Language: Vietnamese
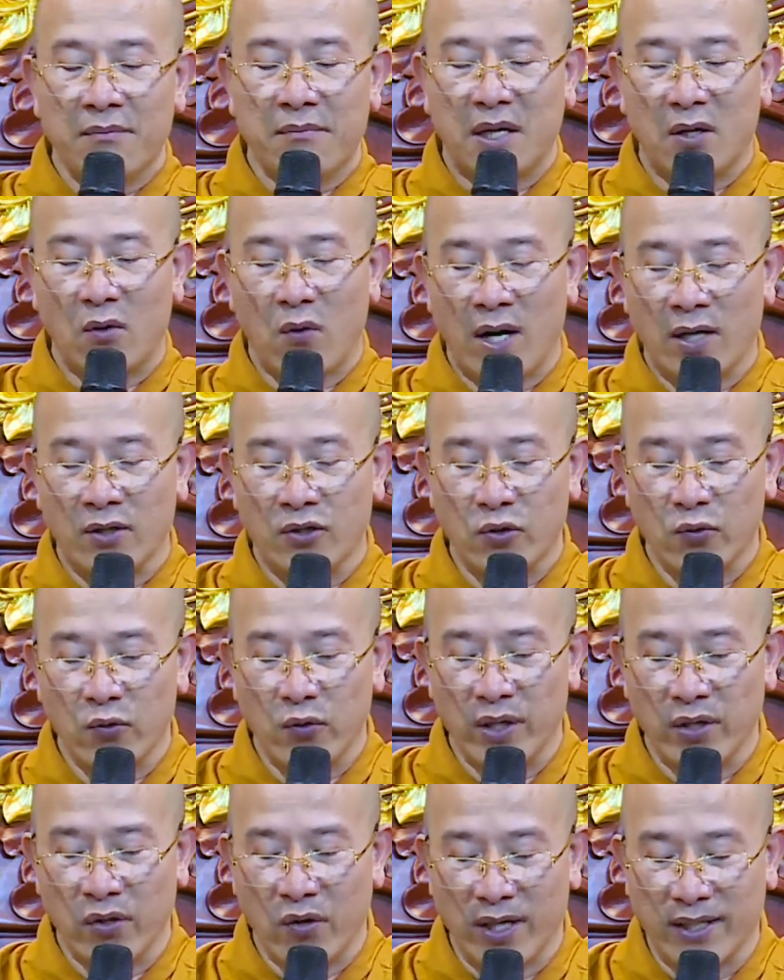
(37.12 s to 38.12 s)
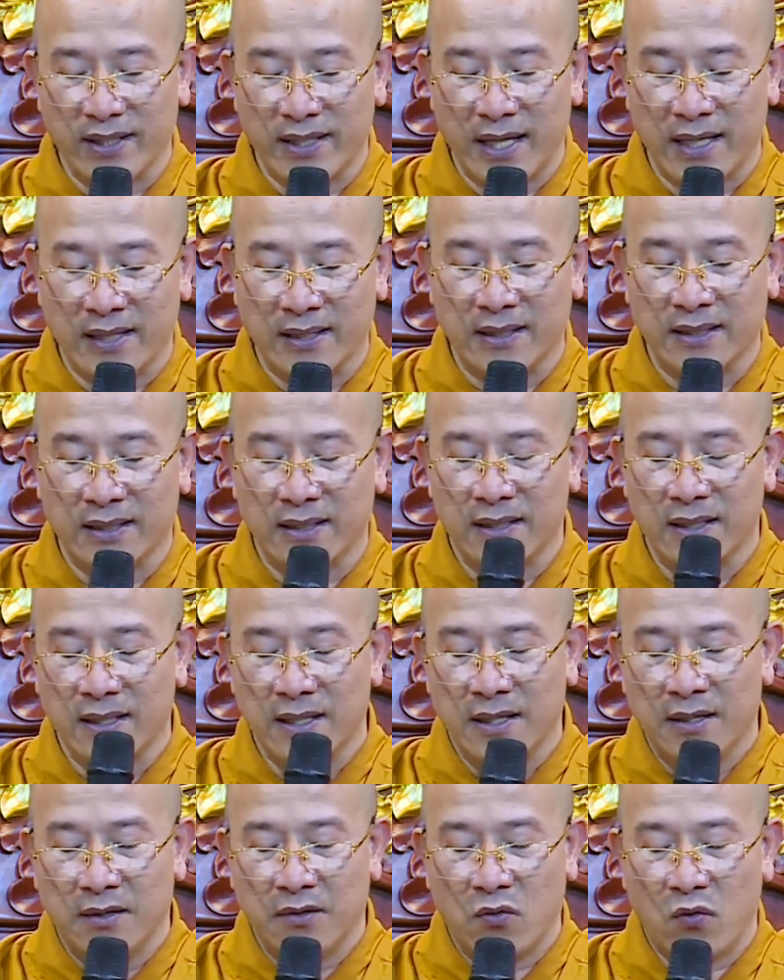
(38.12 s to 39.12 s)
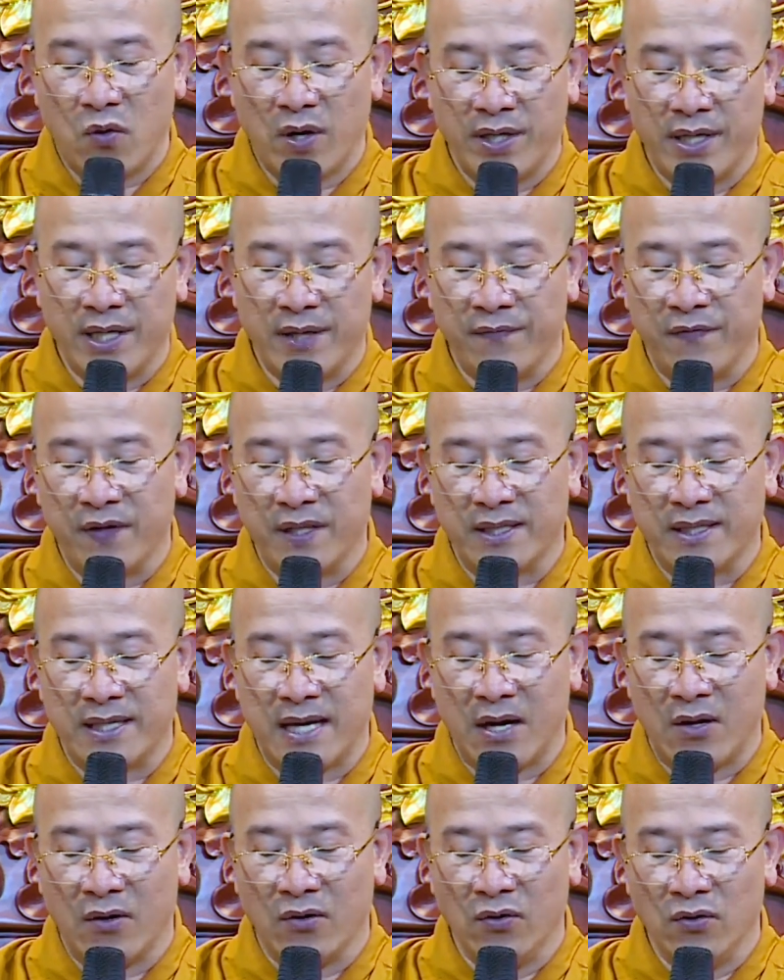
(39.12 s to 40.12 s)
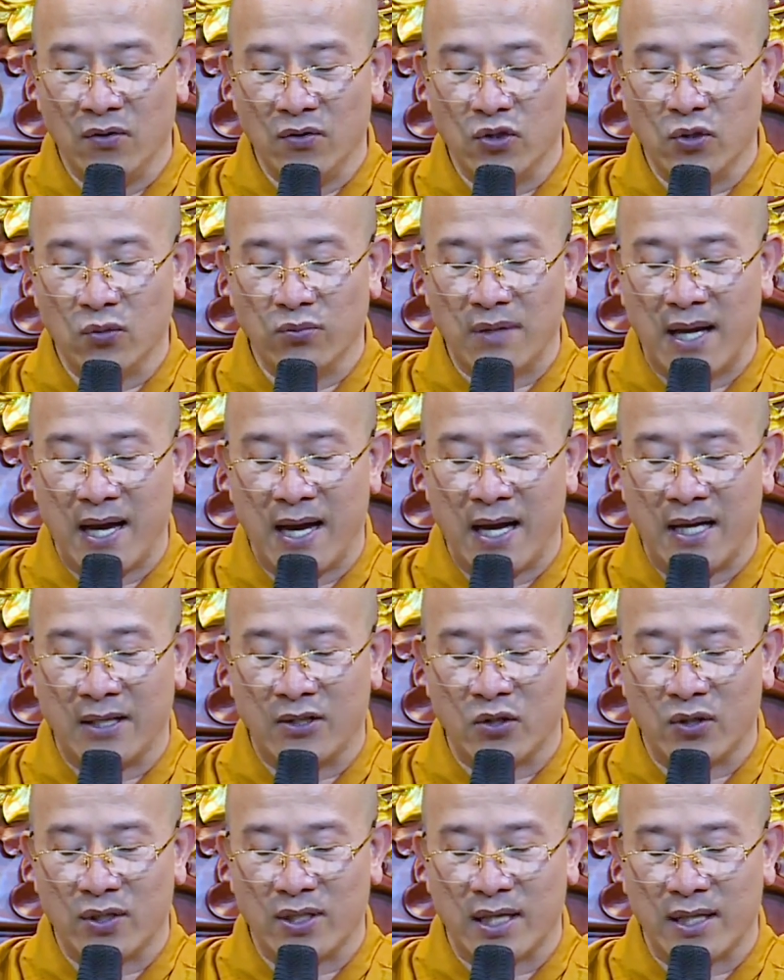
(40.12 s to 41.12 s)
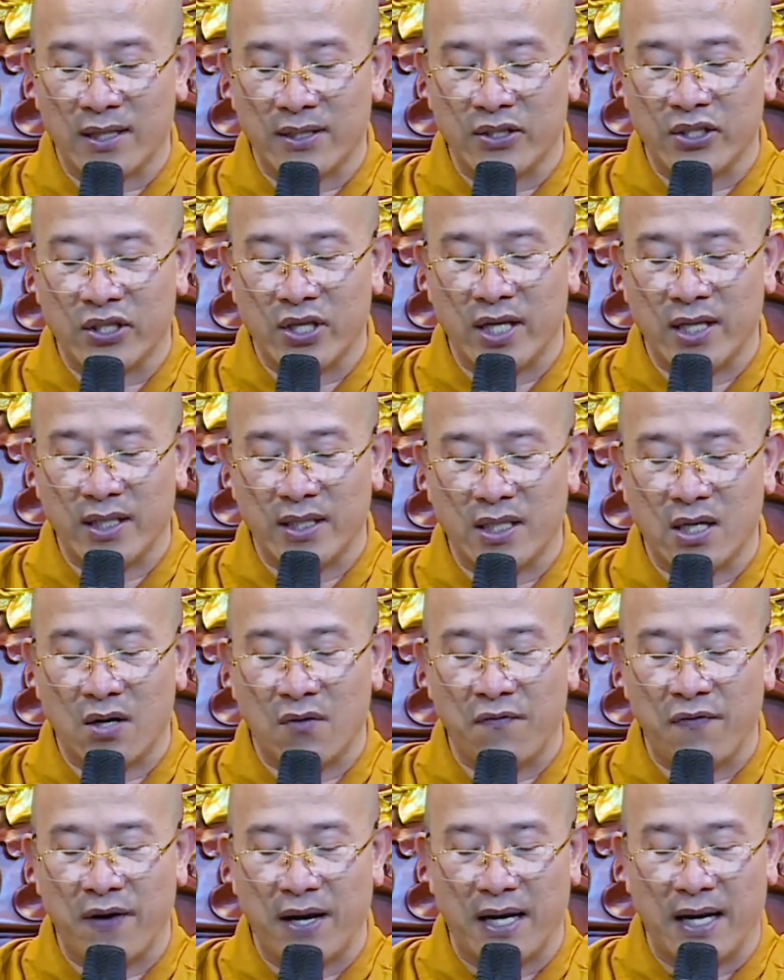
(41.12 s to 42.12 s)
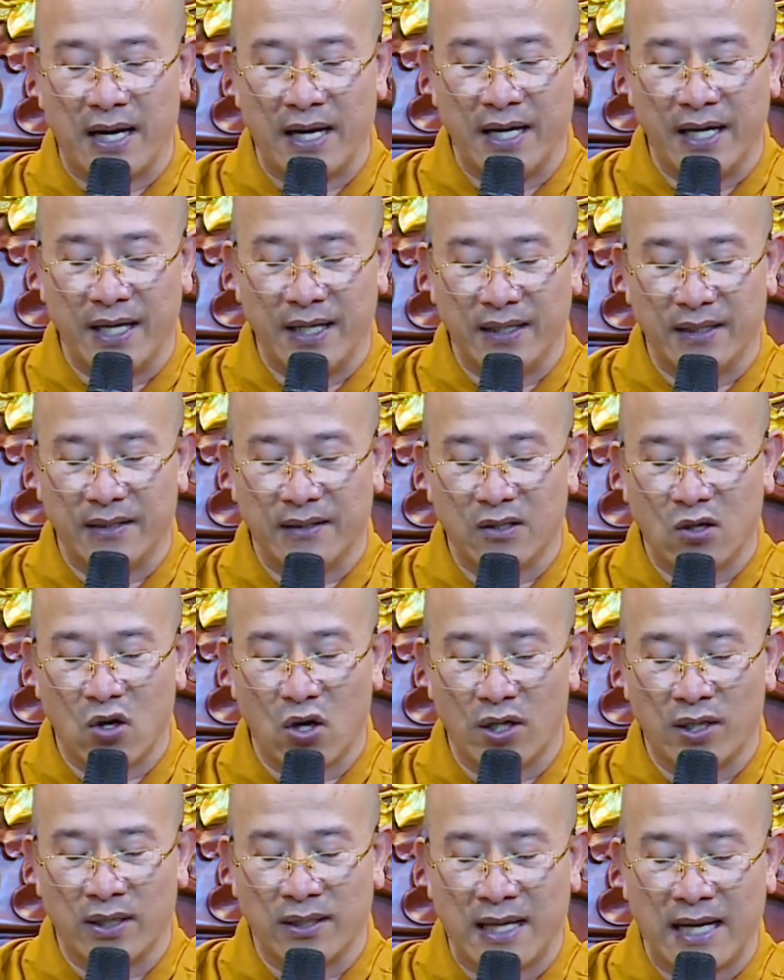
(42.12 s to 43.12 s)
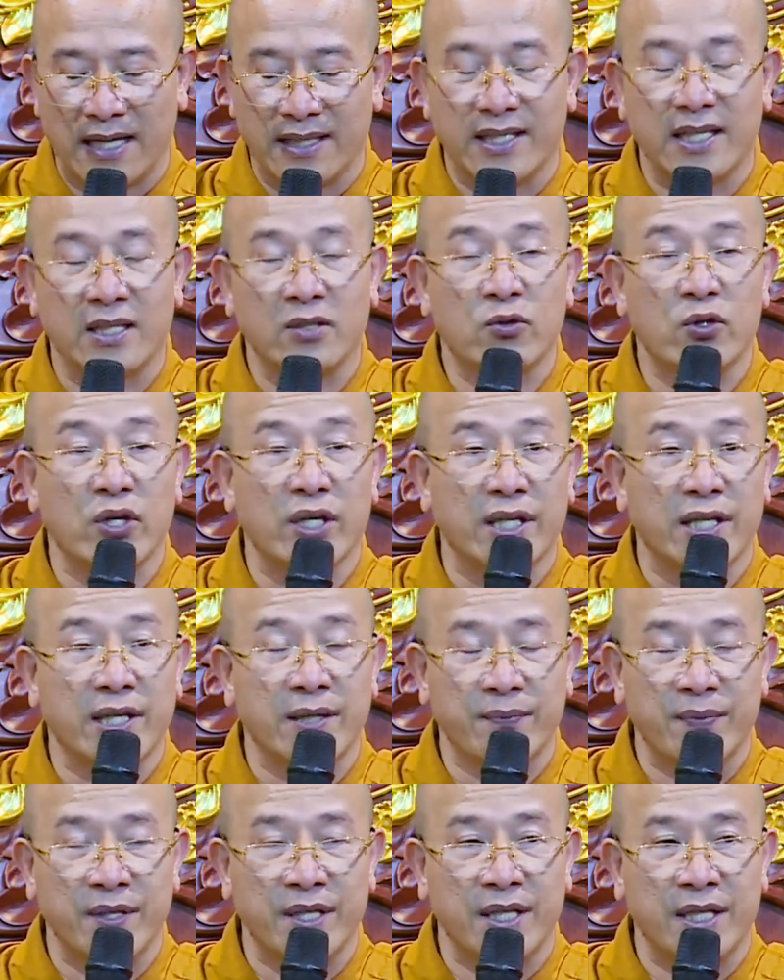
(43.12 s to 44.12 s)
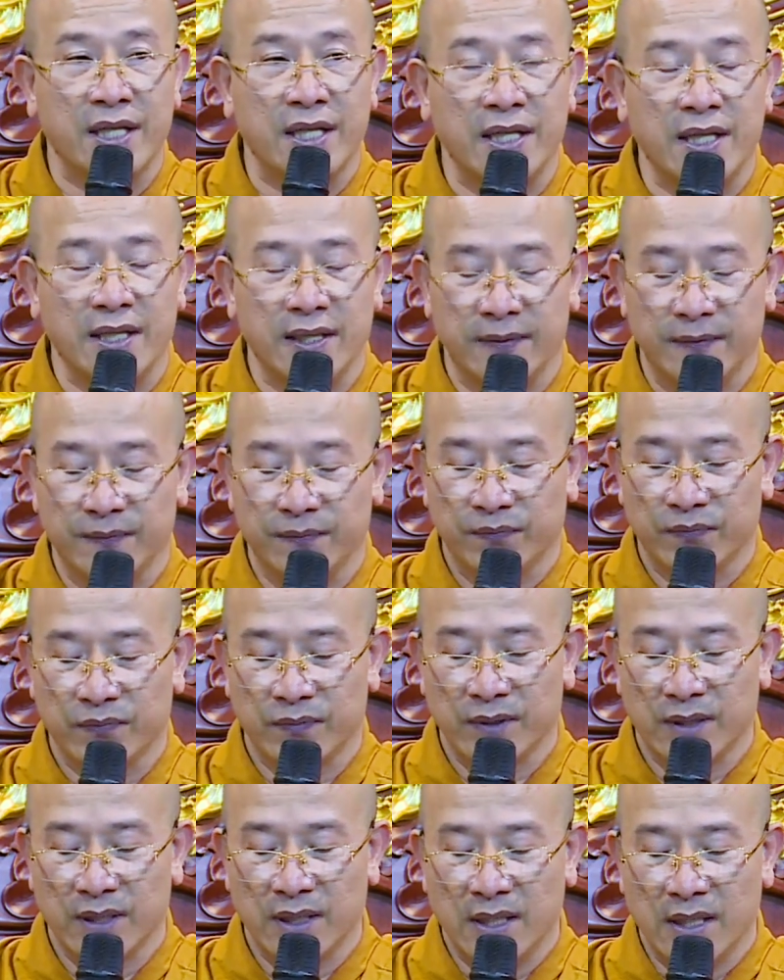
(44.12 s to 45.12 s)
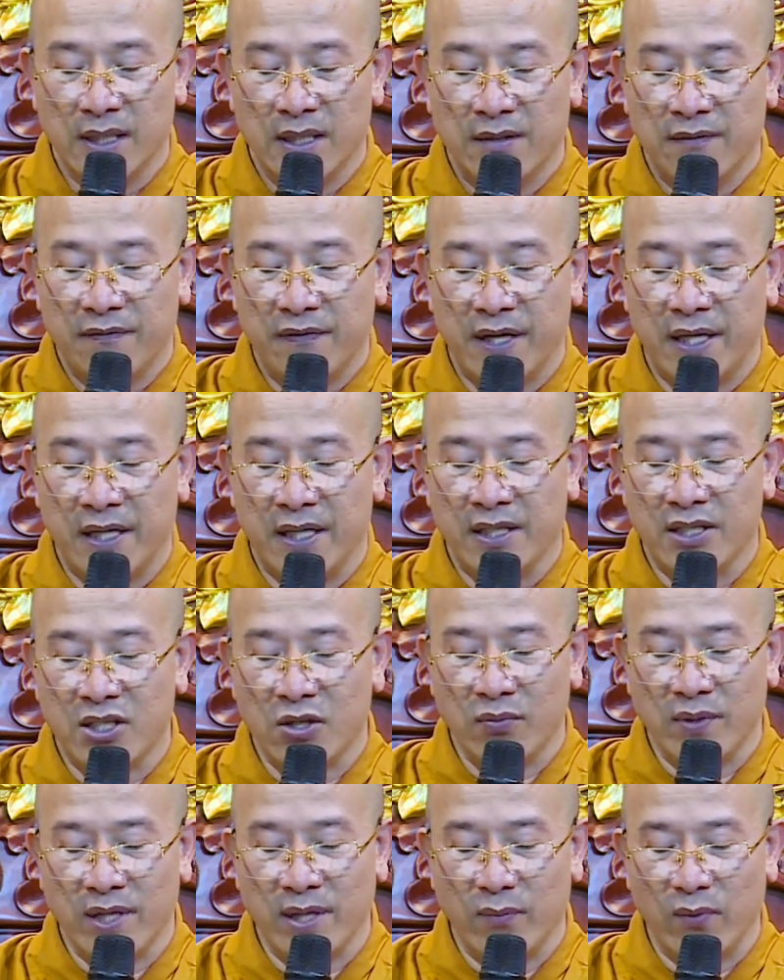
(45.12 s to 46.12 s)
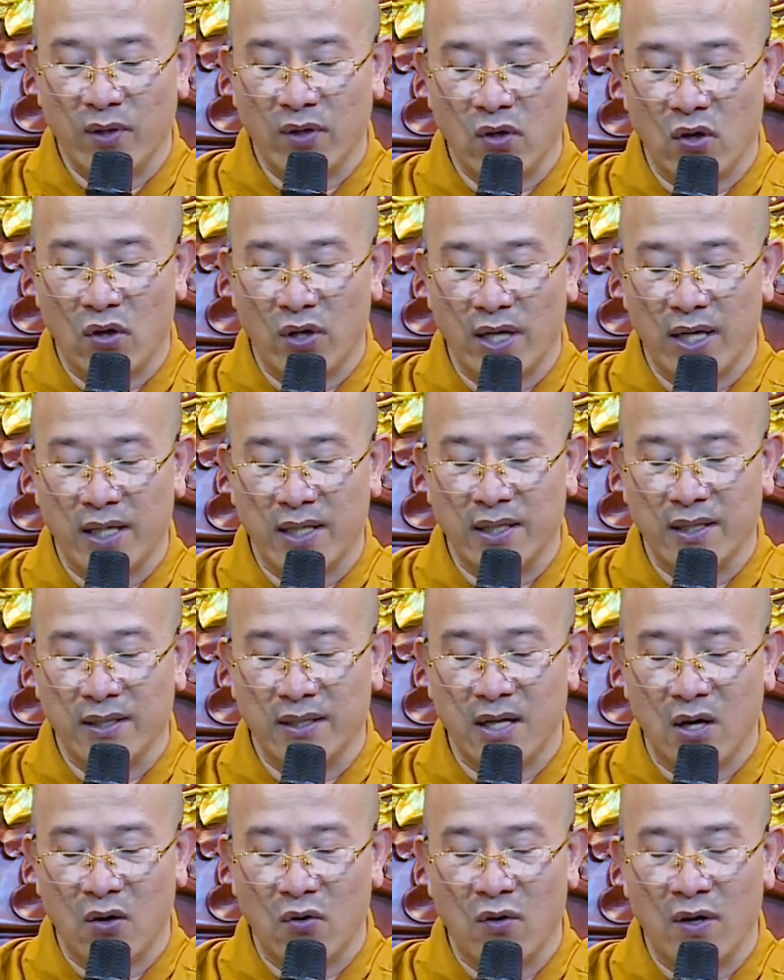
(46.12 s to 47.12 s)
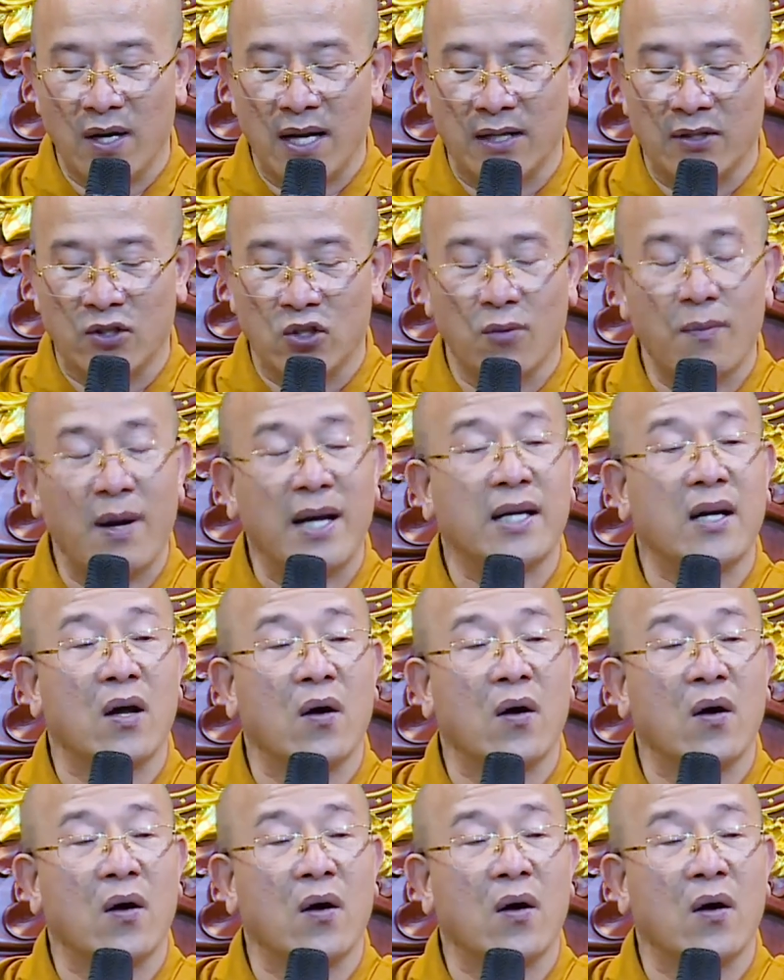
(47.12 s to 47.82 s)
Bạn Hoàng Trung Nguyên hỏi rằng, quan niệm Phật giáo chúng ta cho rằng chết không phải là hết, còn tái sinh chuyển kiếp nữa. Vậy trong kiếp luân hồi ấy, đâu là chỗ bắt